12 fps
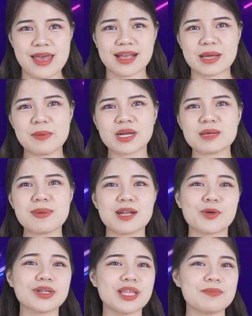Cảm ơn các bạn
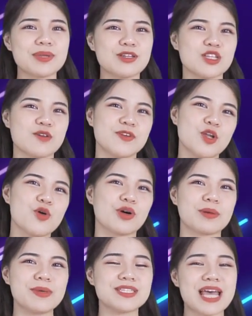đã quan tâm theo dõi video của
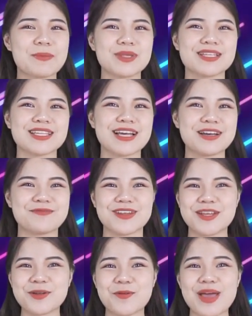Biz 24 giờ và
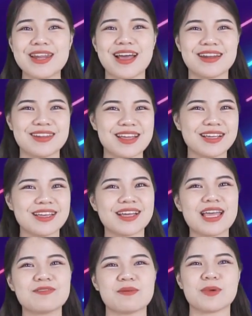đừng quên ấn đăng ký
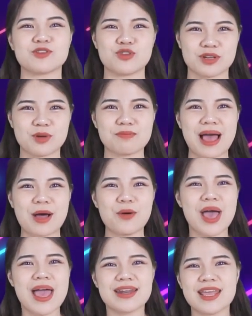kênh và bật chuông thông báo
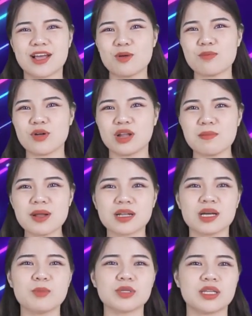để không bỏ lỡ bất
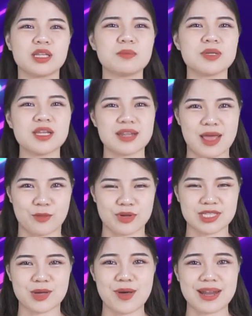cứ một tin tức mới nhất nào của
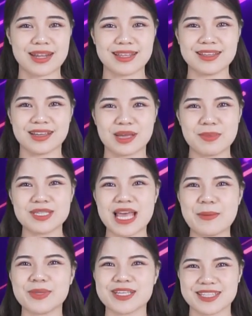Sao Hàn đến từ Biz
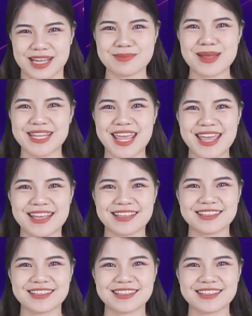24 giờ các bạn nhé.